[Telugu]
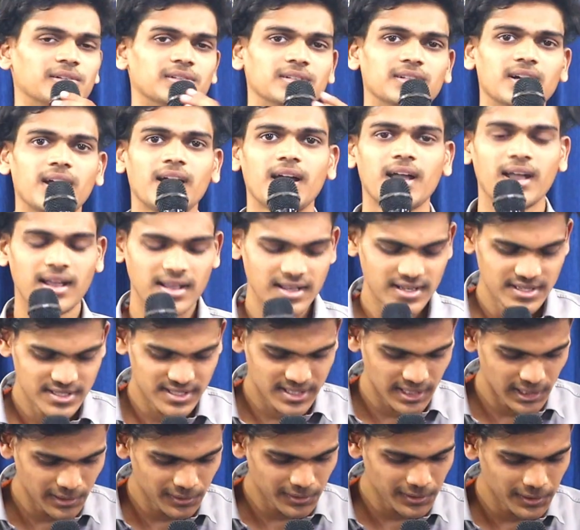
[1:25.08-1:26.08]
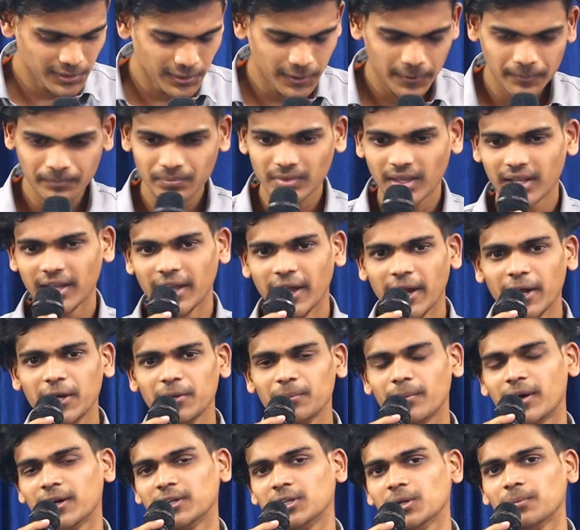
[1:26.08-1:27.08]
వారు సిలువలో
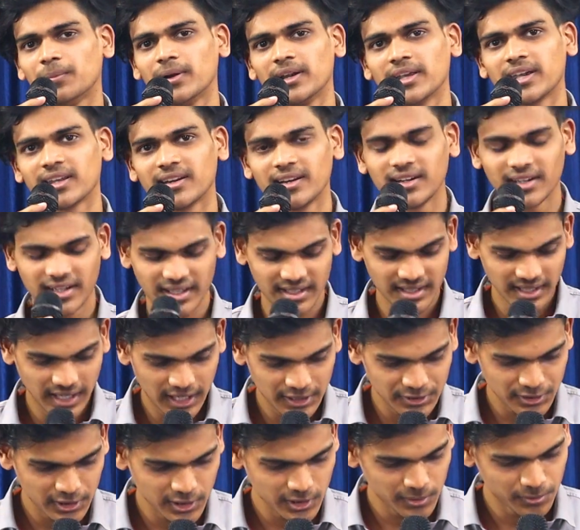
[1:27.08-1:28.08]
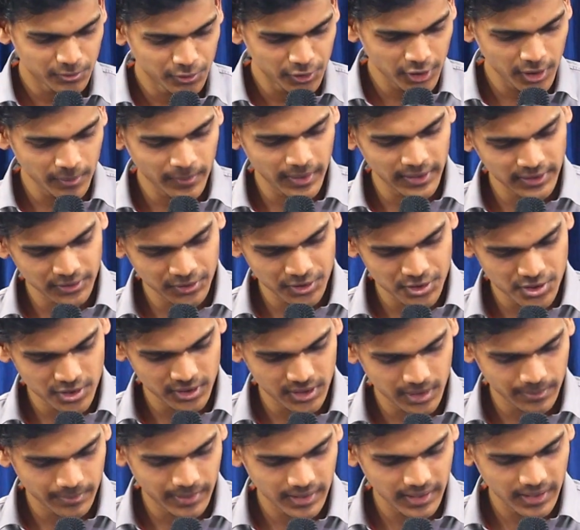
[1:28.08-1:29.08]
ఏడు మాటలు పలికారండి అందులో మూడో మాట
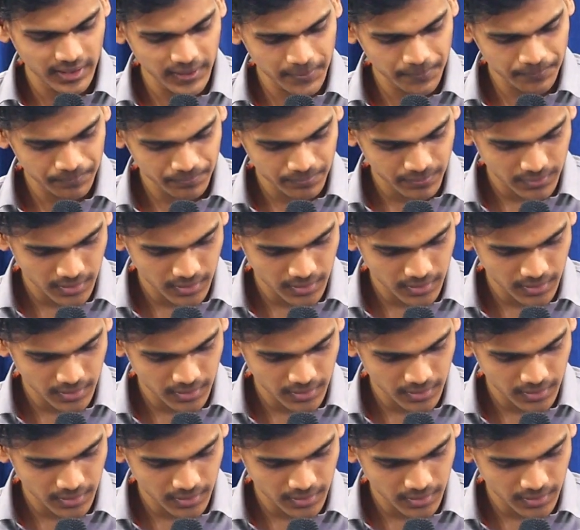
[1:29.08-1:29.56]
చూద్దామండి